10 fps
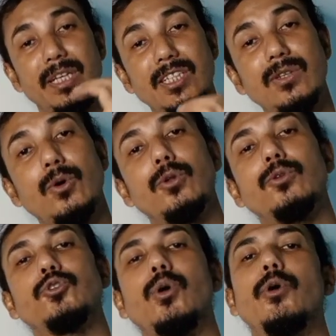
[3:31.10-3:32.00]
বেশিক্ষণ
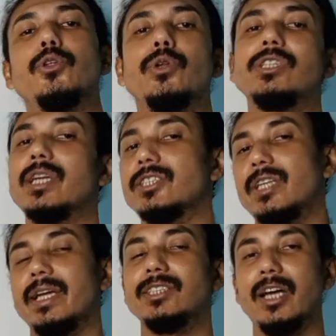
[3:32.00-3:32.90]
সময় ধরে
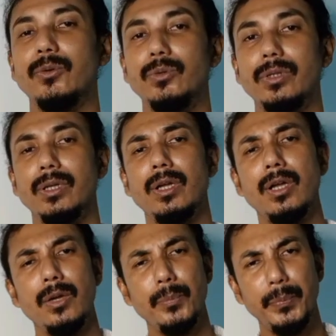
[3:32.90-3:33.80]
শ্বাসটাকে ছাড়ুন
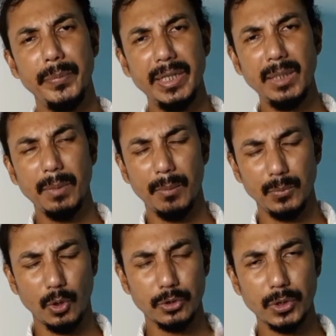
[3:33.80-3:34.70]
মিনিমাম
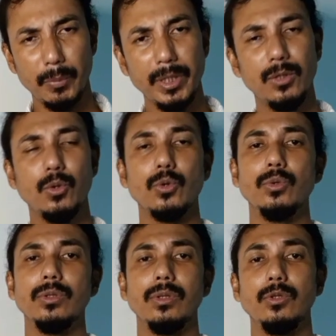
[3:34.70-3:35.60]
দশটা মিনিট
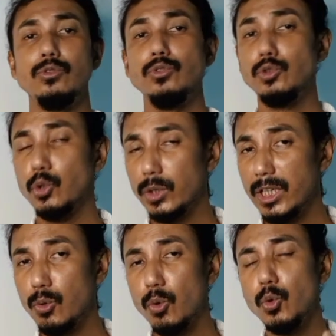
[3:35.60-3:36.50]
করুন
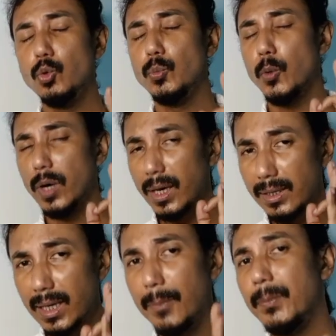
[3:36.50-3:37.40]
যদি কোনো
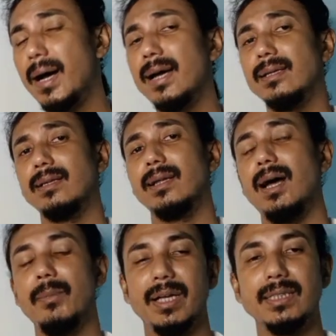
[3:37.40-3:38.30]
উপকার না পান
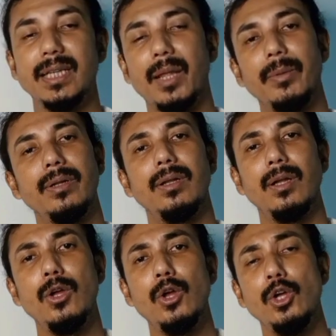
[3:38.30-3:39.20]
আমাকে জানাবেন
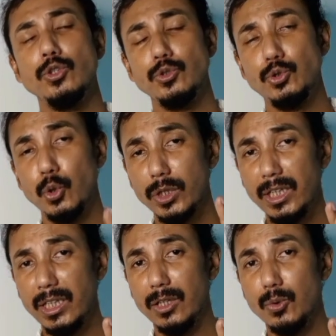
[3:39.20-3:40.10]

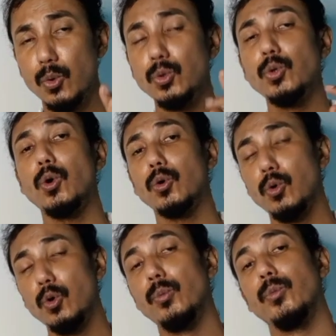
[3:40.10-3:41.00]
যদি কোনো
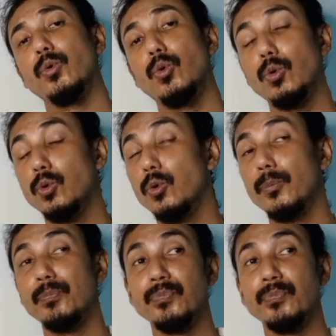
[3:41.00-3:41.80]
রকম কোনো